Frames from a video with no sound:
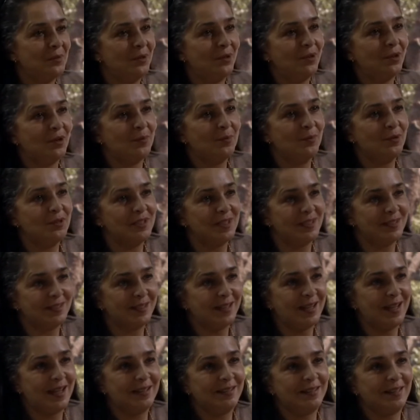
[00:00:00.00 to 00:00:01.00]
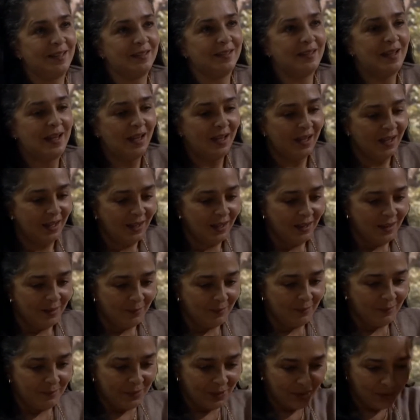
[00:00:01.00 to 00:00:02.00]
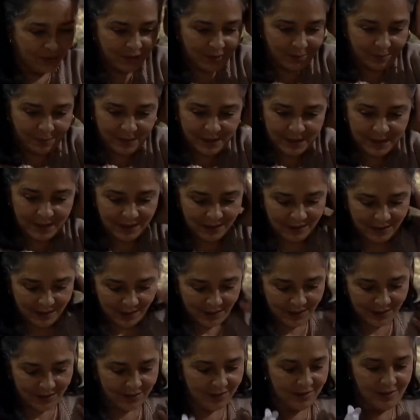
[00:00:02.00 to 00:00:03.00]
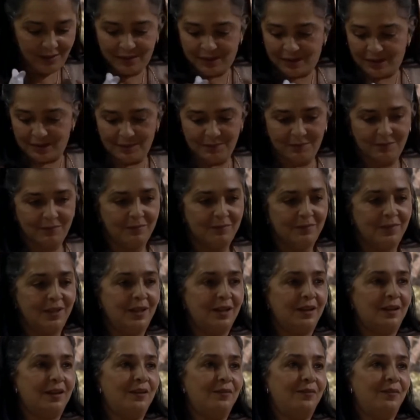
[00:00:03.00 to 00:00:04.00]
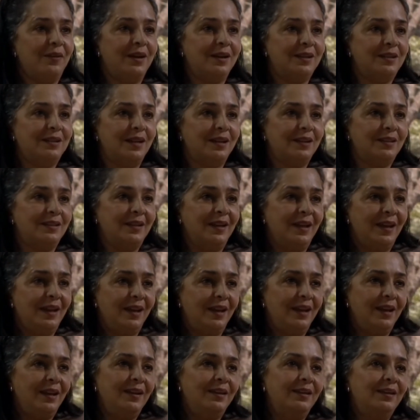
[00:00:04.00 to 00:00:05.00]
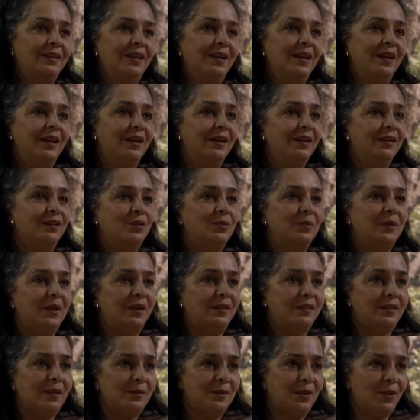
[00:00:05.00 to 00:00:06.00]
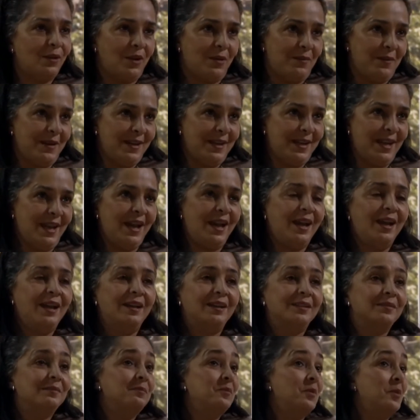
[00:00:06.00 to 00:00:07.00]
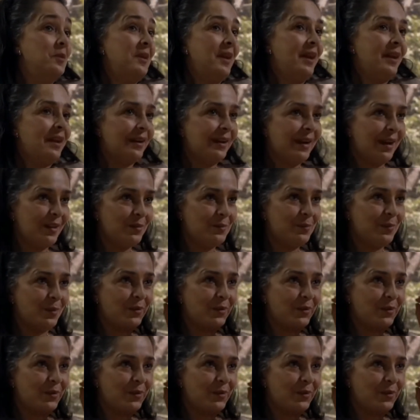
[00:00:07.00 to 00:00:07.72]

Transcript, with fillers: mejor, muchas gracias. Pero qué pena. Eh, mire qué fachas. Si hubiera sabido que venía, me hubiera arreglado un